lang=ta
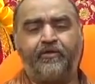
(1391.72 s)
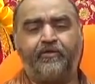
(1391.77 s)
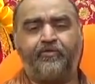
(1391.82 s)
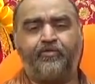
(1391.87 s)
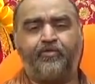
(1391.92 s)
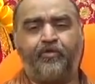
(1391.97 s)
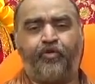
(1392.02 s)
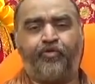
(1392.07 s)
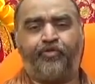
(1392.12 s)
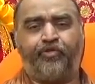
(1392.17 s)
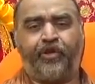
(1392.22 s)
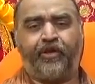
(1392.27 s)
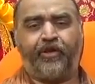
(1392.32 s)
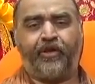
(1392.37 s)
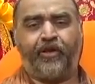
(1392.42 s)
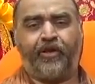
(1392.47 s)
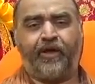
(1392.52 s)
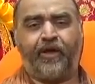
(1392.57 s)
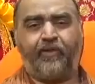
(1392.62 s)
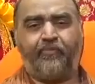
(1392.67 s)

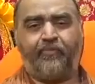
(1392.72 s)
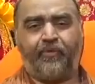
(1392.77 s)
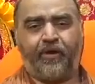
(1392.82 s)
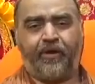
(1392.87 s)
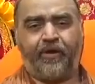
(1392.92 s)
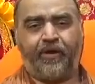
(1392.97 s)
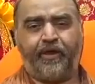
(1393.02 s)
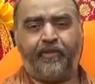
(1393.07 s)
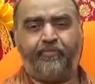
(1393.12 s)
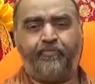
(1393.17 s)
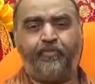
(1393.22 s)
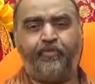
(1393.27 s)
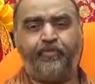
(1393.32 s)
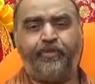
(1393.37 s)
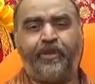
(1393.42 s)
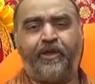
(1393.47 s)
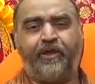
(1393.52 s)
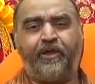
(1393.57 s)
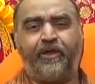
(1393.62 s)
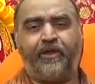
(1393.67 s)
ஸ்தோத்திரங்களை பாடி
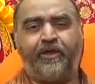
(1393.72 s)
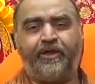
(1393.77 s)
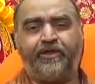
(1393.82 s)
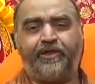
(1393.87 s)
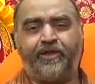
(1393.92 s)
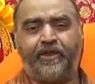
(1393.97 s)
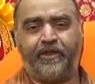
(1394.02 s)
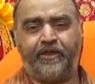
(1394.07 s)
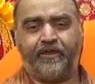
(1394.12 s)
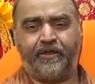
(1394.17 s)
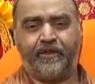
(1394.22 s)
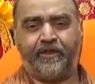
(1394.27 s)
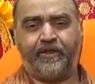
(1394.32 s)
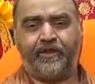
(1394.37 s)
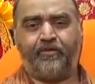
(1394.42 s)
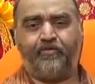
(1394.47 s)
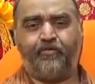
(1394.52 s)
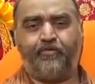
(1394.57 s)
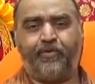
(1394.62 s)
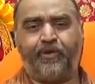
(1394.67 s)
பூஜைகளை செய்து
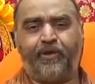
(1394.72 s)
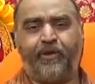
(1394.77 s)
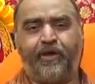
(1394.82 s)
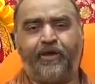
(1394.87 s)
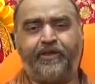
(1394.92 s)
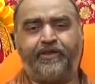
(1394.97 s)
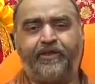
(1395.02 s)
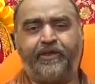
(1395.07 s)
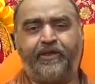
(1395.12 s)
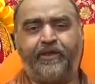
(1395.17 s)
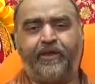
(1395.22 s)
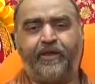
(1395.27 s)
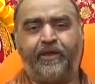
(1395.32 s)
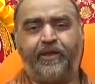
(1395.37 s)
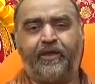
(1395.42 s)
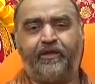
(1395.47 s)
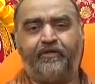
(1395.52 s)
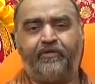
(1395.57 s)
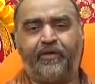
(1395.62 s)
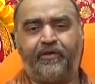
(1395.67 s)

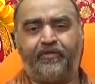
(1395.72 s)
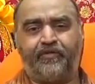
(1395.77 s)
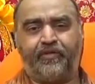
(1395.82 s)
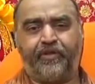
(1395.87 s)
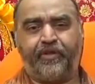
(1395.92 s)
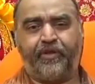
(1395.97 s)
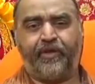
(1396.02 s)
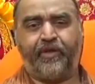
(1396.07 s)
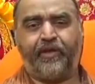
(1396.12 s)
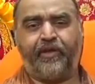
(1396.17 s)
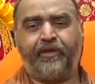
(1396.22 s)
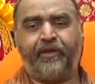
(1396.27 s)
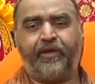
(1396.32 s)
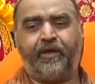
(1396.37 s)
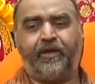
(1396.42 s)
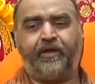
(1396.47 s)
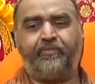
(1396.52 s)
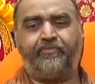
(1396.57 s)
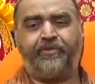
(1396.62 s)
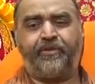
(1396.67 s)
உபன்யாசங்களை வைத்து
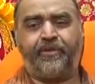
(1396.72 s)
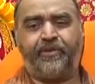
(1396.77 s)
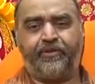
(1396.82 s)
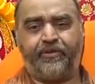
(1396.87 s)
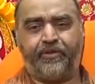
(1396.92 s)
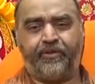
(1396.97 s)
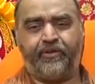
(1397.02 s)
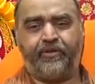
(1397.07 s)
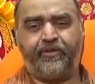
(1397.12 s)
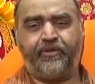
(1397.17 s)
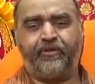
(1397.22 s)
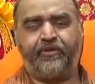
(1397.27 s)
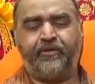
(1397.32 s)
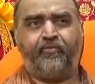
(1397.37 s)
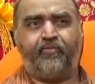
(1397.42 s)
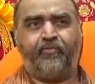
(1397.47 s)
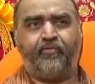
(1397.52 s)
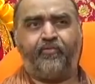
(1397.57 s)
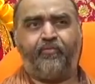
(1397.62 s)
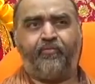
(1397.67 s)
அன்னதானம் செய்து
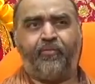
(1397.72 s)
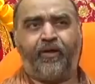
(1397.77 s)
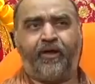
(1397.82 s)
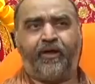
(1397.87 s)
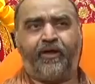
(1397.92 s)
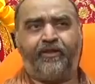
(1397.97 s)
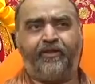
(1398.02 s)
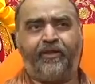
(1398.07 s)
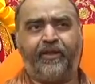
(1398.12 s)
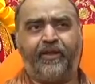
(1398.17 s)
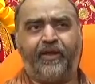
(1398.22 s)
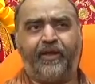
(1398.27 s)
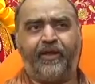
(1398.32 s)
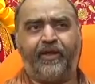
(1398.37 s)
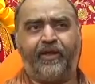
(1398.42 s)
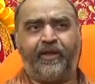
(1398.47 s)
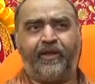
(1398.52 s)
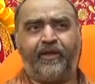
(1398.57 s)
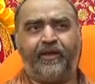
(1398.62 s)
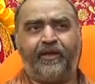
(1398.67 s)
மனதிலே
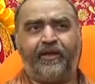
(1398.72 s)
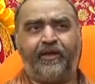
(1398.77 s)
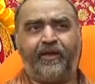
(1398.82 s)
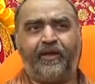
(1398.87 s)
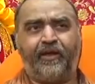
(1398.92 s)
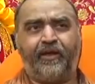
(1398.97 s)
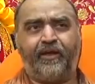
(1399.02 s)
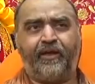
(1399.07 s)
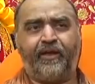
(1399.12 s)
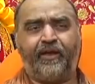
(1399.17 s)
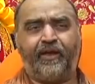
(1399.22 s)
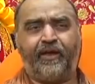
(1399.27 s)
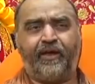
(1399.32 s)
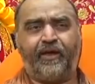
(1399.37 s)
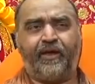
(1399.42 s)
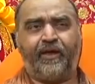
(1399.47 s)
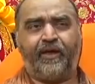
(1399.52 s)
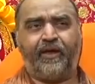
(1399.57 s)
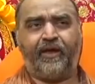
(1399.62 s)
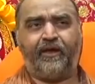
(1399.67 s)
நல்ல
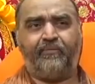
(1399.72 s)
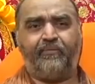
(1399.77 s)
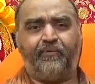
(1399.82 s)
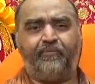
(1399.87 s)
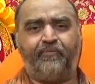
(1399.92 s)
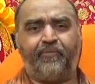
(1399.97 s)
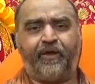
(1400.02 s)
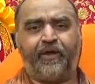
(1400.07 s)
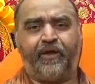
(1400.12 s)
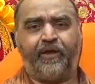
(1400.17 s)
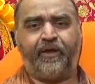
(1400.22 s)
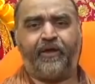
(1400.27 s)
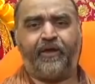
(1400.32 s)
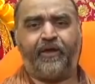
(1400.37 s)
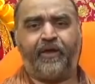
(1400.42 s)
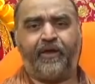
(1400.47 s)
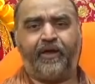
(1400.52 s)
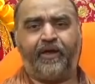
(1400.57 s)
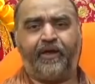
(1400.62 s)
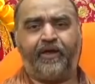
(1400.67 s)

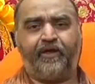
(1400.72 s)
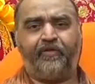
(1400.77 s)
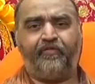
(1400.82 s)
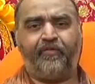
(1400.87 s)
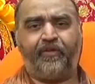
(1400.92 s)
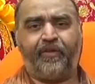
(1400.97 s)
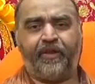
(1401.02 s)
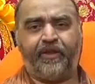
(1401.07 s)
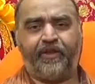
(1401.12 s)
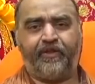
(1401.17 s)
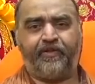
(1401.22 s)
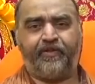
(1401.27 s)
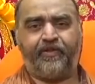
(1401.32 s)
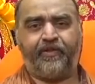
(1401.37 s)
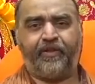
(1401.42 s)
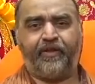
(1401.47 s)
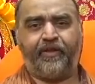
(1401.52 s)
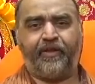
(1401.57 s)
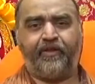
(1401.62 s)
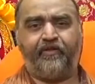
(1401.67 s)
அபிப்பிராயங்களை
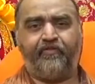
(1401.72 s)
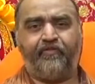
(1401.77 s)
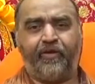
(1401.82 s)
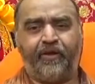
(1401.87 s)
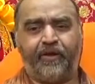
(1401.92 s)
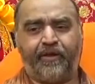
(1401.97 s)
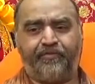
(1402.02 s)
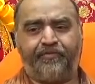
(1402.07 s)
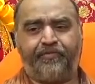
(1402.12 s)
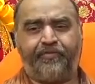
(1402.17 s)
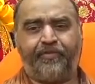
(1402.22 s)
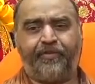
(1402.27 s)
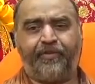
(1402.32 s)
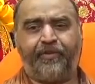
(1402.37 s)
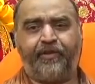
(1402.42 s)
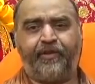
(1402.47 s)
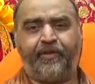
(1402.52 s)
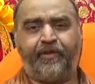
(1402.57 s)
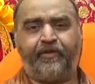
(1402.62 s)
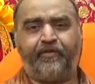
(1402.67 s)
விதைத்து வளர்த்து
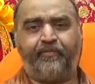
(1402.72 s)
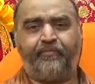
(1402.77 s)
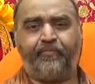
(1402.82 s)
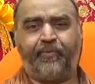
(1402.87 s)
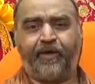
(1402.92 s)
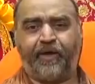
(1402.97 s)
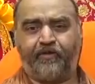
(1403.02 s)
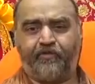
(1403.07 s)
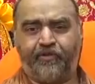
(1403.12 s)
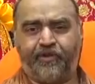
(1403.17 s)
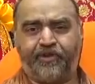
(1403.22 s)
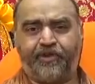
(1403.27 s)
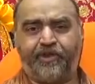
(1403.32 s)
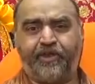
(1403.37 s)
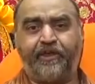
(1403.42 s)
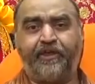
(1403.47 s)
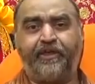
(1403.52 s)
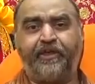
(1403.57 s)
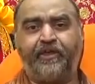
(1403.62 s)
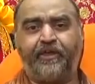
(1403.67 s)
பரவச்
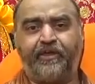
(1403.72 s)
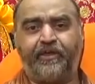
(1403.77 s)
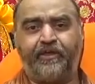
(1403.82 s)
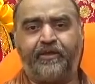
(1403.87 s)
செய்து